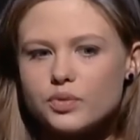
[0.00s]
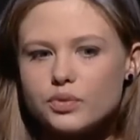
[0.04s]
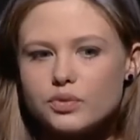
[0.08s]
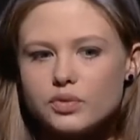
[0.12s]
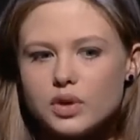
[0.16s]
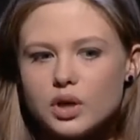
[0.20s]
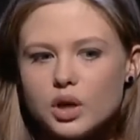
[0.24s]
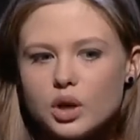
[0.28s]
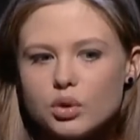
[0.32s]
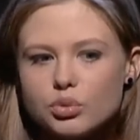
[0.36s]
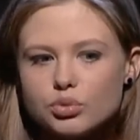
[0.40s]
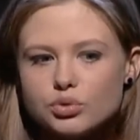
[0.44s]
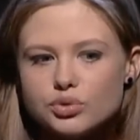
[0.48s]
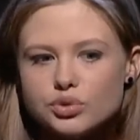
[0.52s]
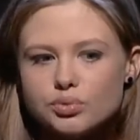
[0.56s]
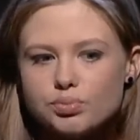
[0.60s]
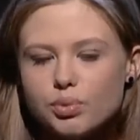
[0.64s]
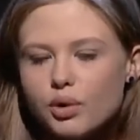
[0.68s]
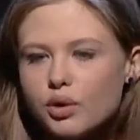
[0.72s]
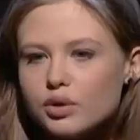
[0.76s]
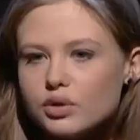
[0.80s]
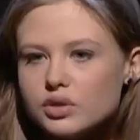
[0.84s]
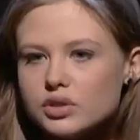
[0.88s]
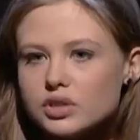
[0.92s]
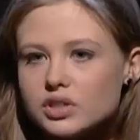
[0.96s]
Wiele ludzi
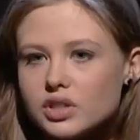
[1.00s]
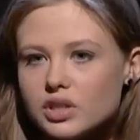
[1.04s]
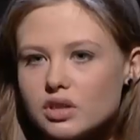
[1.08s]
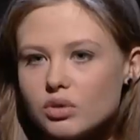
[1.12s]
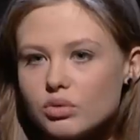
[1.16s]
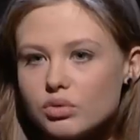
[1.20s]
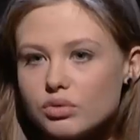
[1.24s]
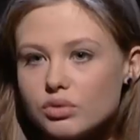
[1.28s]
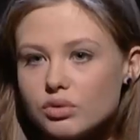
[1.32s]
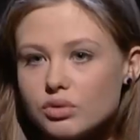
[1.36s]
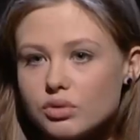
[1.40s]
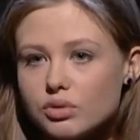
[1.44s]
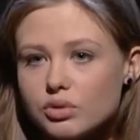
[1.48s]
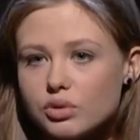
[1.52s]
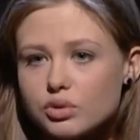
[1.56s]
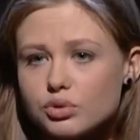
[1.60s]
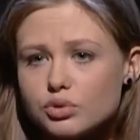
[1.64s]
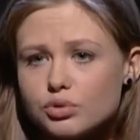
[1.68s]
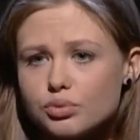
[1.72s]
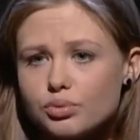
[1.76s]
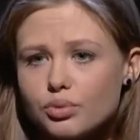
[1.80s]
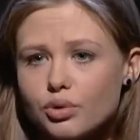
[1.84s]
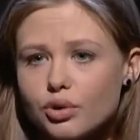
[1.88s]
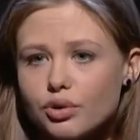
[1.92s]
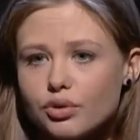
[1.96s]
boi się
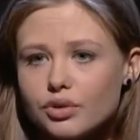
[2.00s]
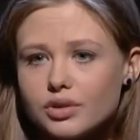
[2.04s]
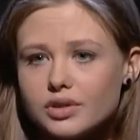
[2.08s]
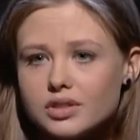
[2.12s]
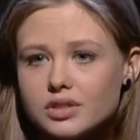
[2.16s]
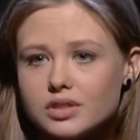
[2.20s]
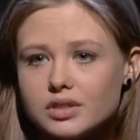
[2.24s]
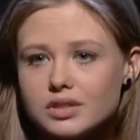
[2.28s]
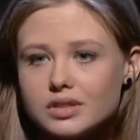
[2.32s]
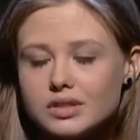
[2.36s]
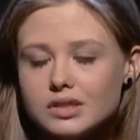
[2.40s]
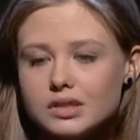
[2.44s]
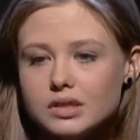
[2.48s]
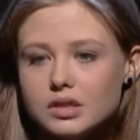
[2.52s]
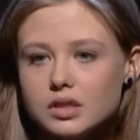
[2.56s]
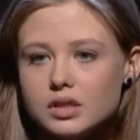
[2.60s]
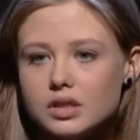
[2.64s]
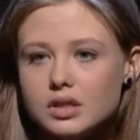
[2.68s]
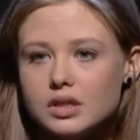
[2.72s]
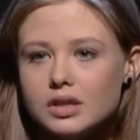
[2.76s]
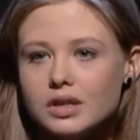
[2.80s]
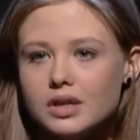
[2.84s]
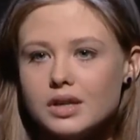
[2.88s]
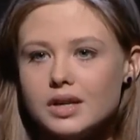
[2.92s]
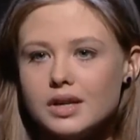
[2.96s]
osób chorych
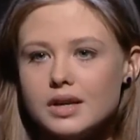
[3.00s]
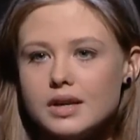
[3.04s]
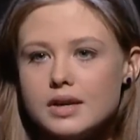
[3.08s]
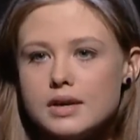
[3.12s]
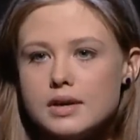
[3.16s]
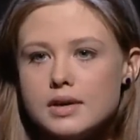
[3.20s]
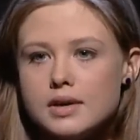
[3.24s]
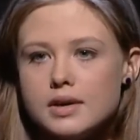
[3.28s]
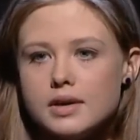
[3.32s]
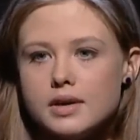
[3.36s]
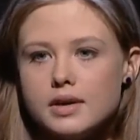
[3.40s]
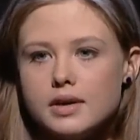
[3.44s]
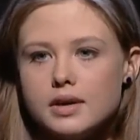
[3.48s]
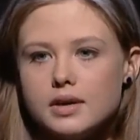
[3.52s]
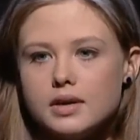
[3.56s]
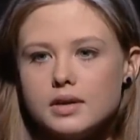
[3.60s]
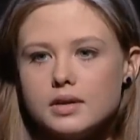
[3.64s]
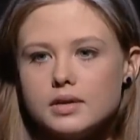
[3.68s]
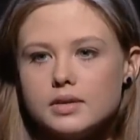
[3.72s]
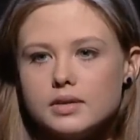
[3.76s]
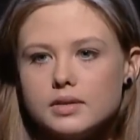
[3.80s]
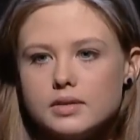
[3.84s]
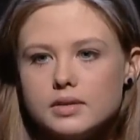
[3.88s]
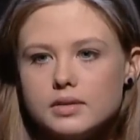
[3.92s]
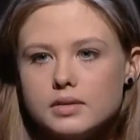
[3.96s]
i
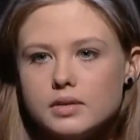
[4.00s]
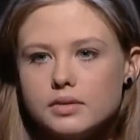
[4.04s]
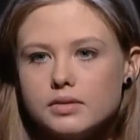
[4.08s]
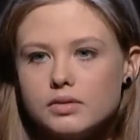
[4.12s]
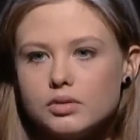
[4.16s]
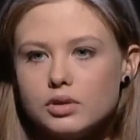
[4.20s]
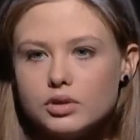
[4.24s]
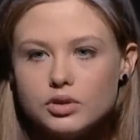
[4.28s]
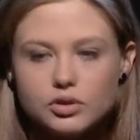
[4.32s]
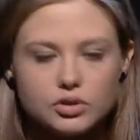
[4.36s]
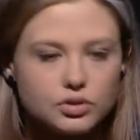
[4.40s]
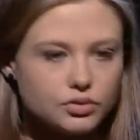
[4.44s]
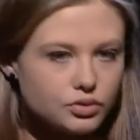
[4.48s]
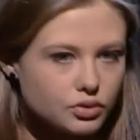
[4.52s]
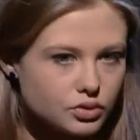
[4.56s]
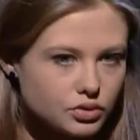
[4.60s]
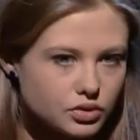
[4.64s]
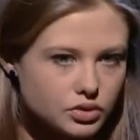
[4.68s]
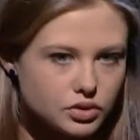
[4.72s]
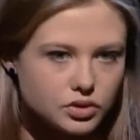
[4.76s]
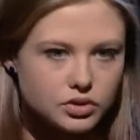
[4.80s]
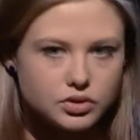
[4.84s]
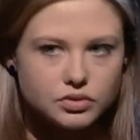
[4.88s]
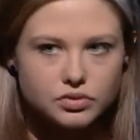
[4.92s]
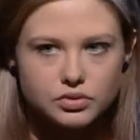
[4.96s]
e, woli
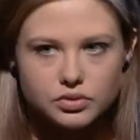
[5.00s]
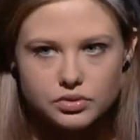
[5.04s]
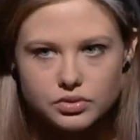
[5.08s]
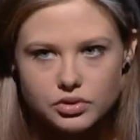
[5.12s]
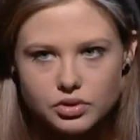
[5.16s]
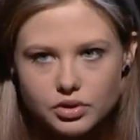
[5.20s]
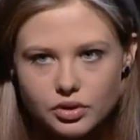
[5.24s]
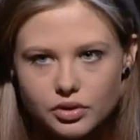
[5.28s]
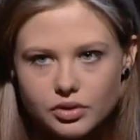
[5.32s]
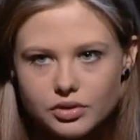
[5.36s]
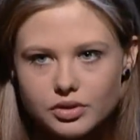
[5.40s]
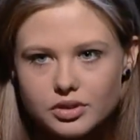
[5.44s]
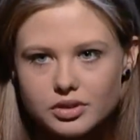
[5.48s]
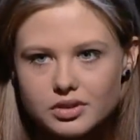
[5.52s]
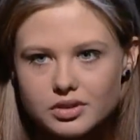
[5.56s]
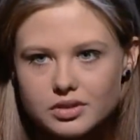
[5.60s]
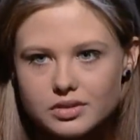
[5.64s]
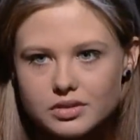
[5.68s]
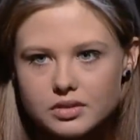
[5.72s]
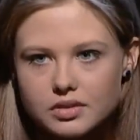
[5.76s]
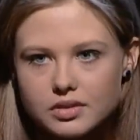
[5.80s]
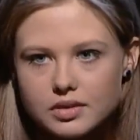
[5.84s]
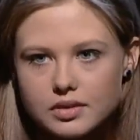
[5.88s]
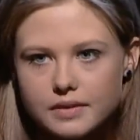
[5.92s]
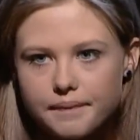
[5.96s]
odwrócić wzrok.
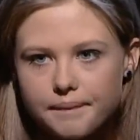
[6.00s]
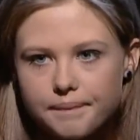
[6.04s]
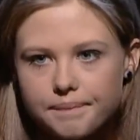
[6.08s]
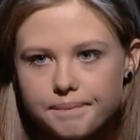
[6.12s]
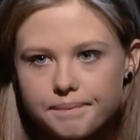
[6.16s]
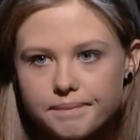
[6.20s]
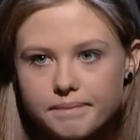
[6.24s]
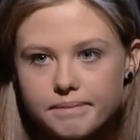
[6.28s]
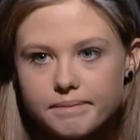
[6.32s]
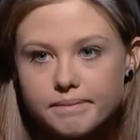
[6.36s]
Mhm.